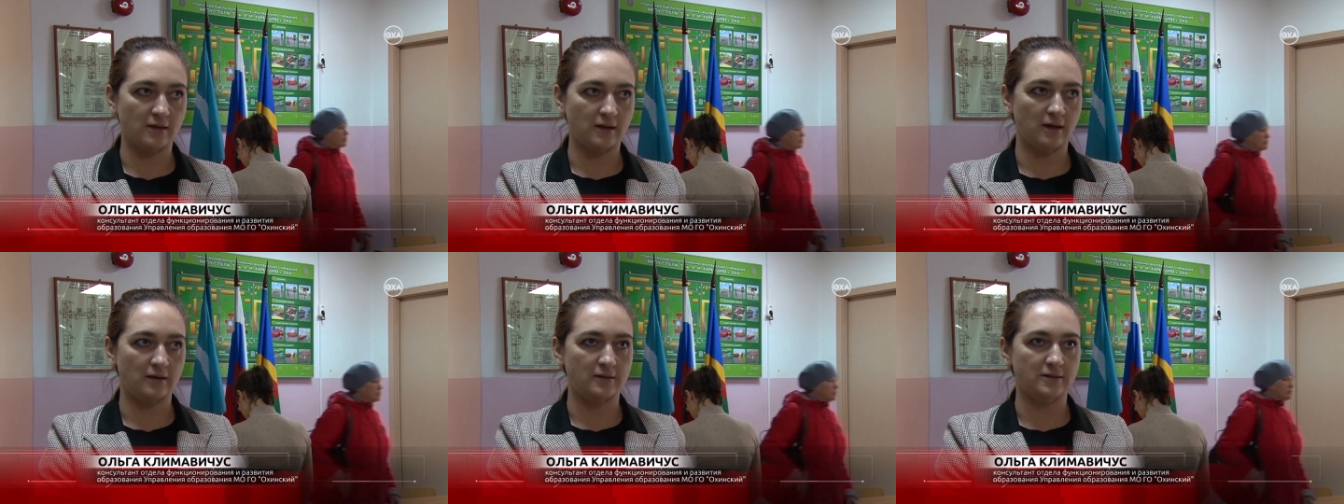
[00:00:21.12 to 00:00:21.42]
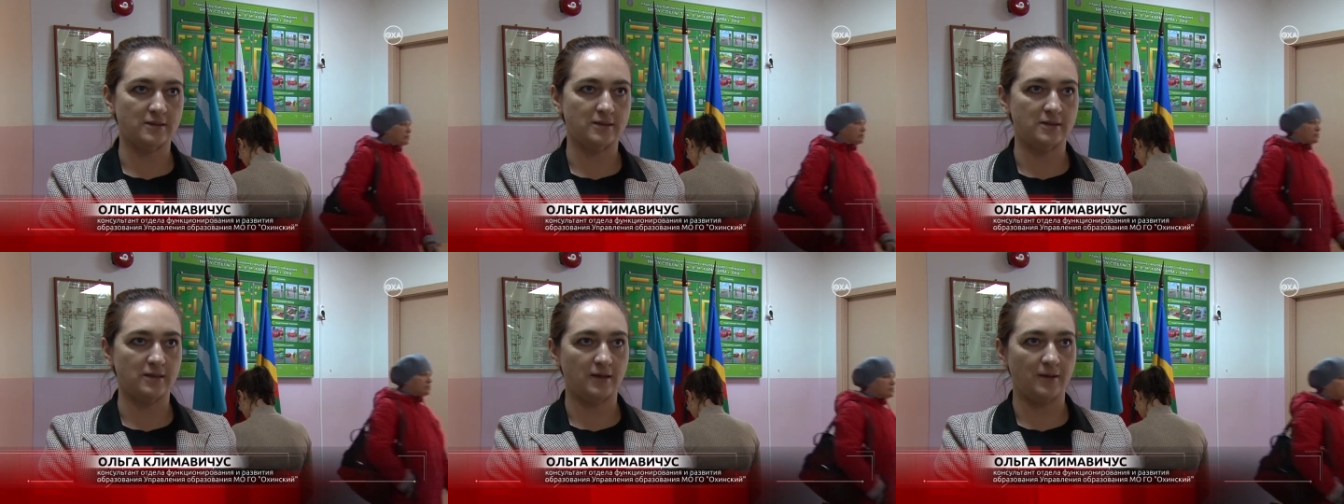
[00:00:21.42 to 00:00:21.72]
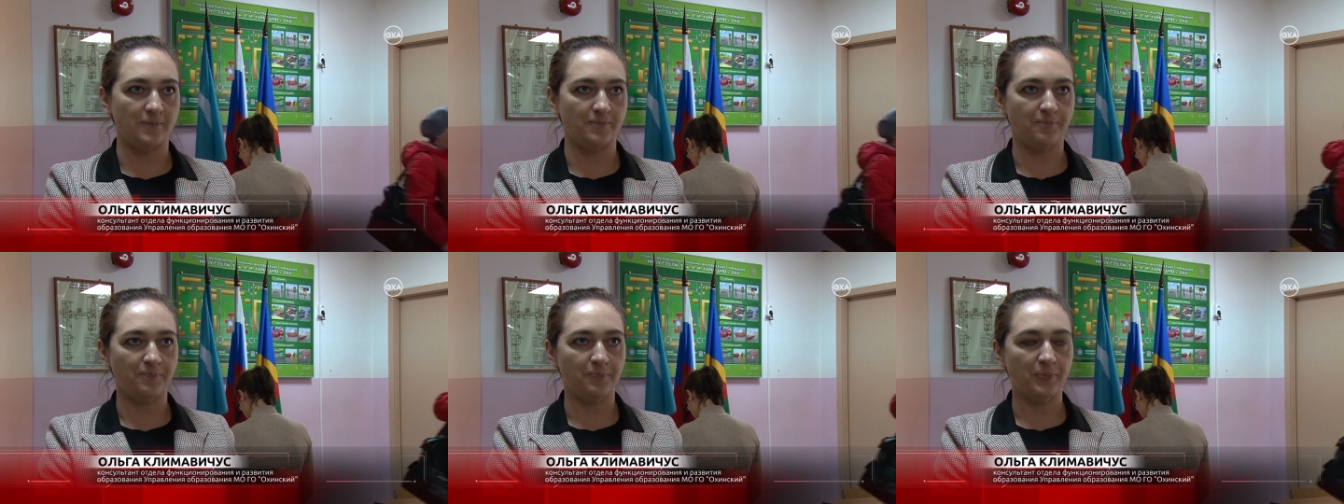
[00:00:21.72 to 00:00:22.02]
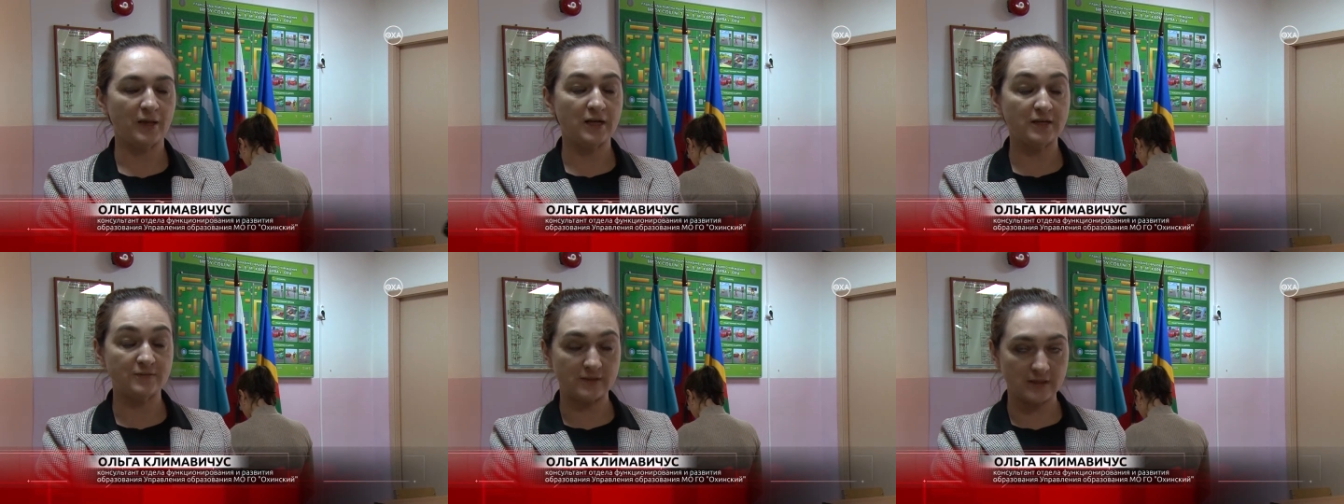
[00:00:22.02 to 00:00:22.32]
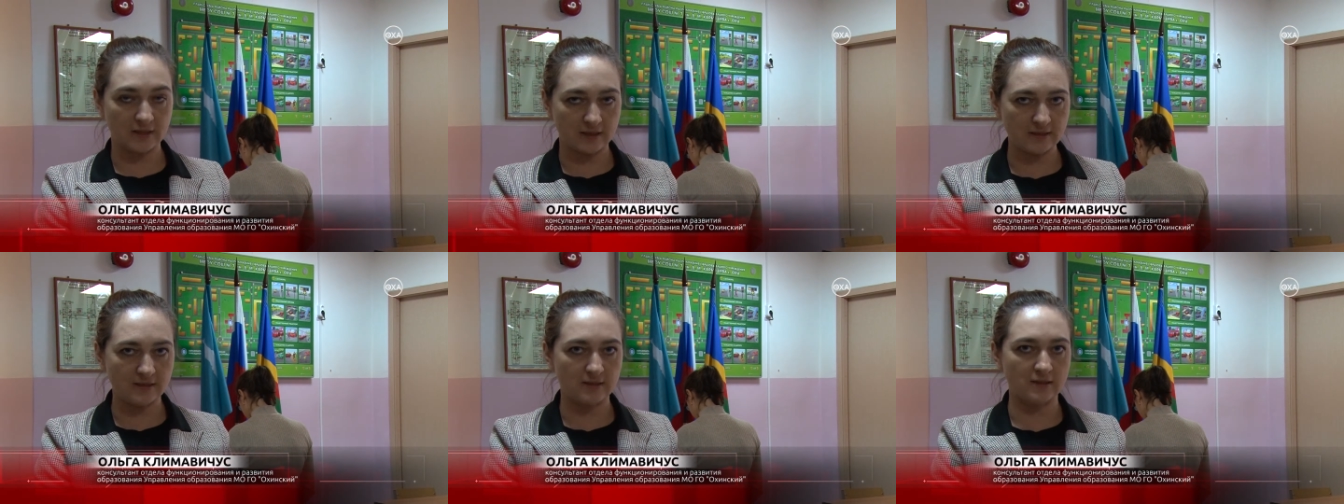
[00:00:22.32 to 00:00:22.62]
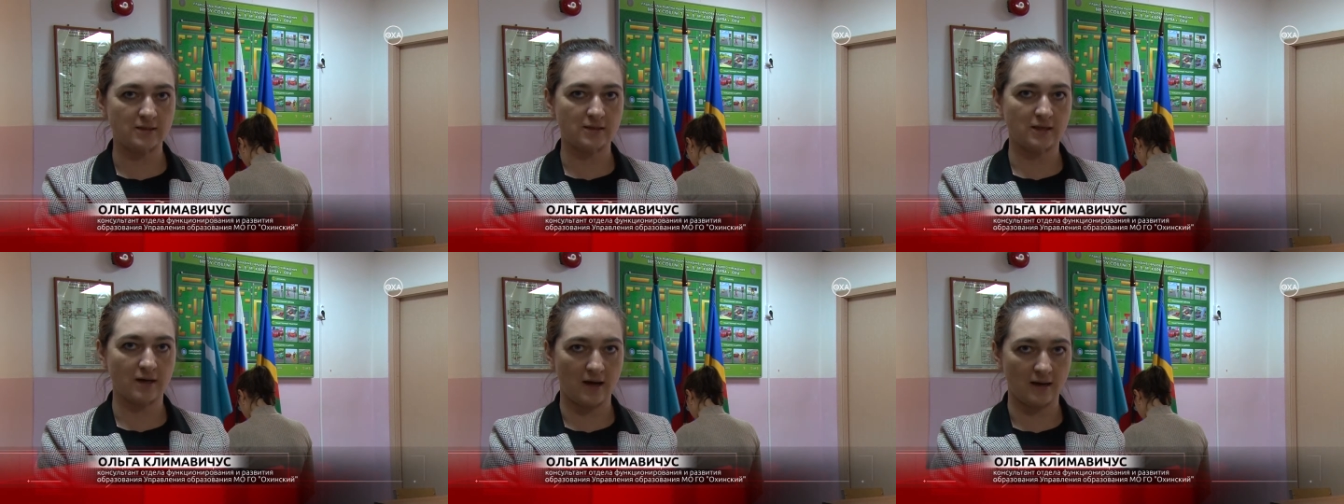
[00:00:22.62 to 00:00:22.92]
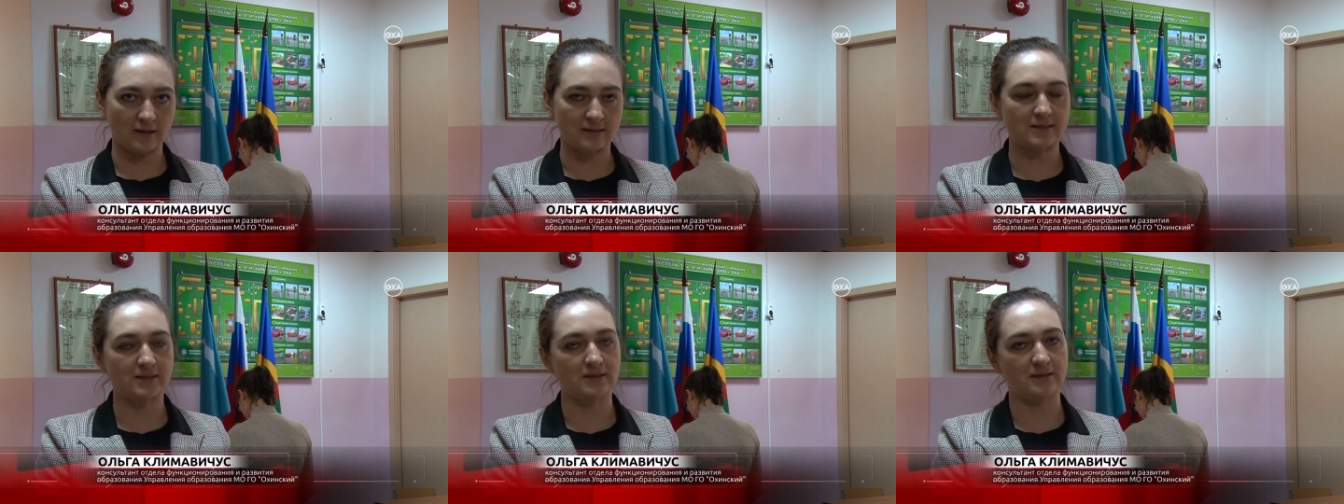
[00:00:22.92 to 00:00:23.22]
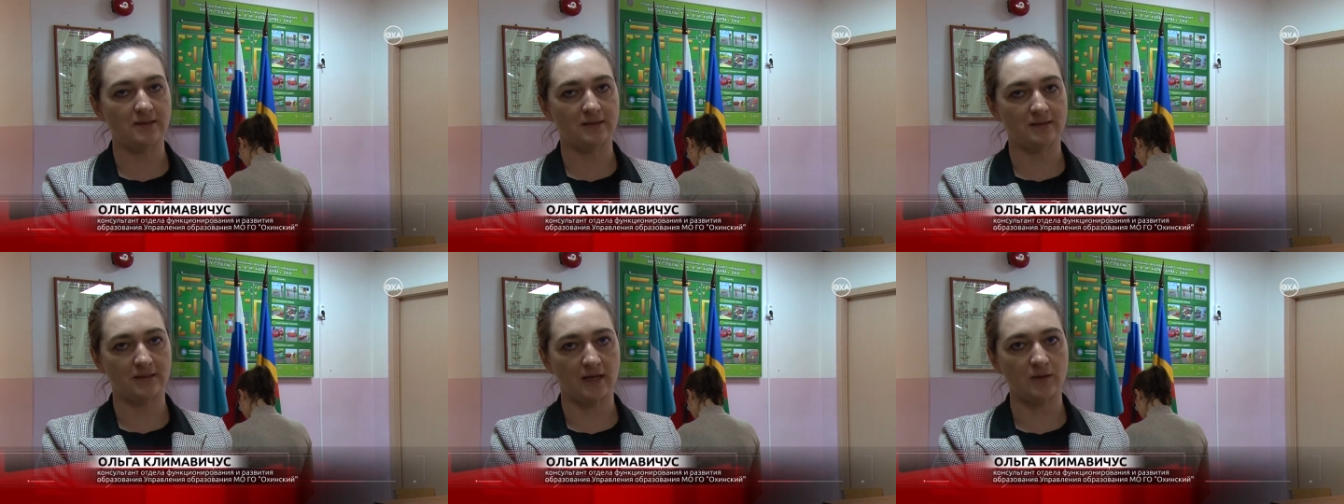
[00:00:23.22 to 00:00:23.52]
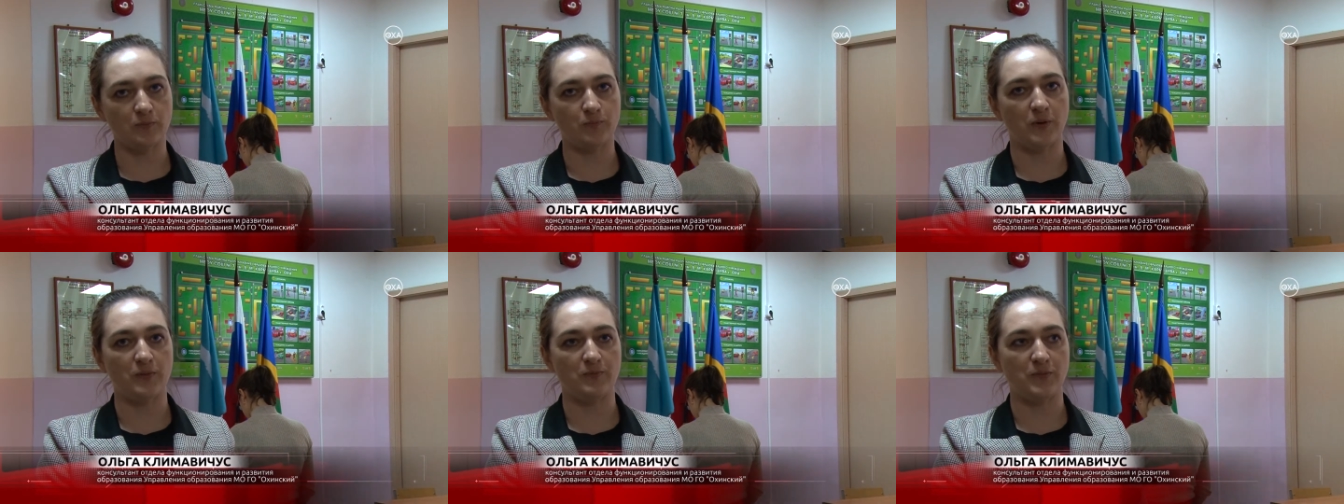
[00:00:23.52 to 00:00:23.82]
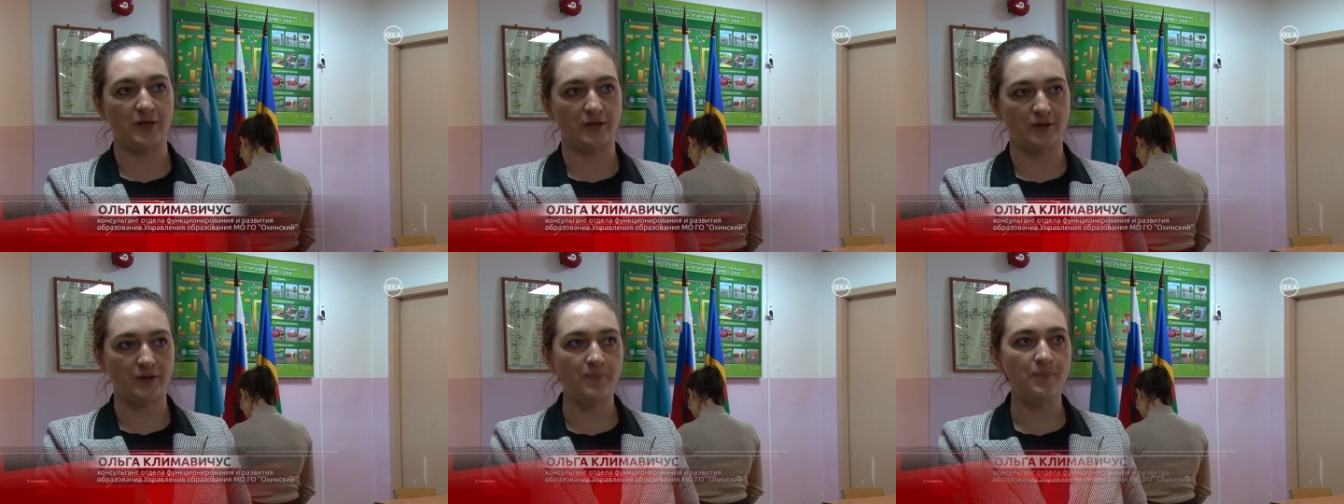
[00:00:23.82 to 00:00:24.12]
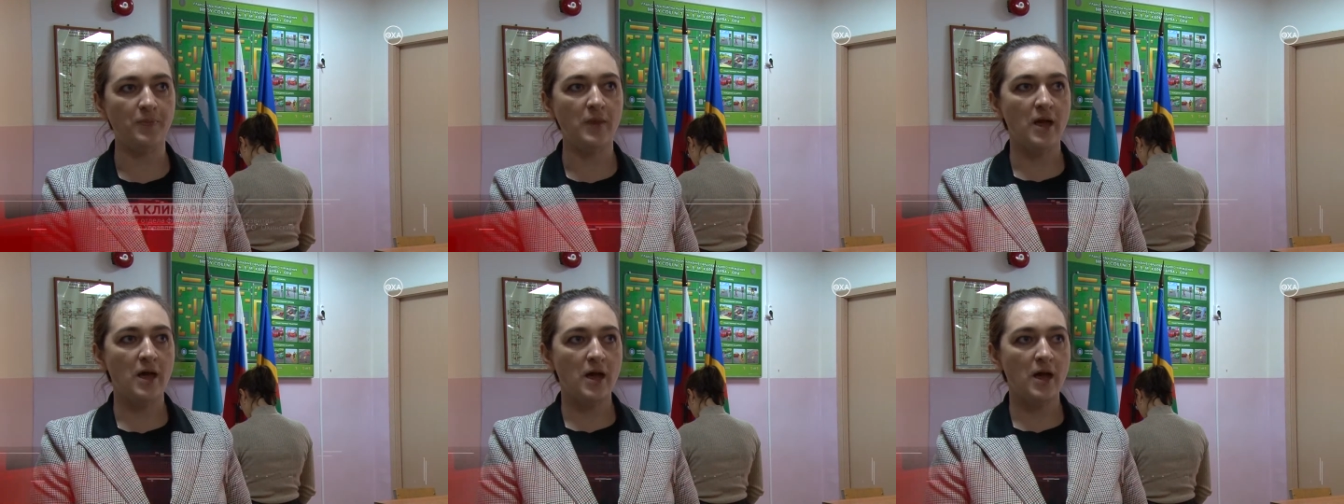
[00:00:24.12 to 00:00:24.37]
к акции, к всероссийской акции «Диктант Победы».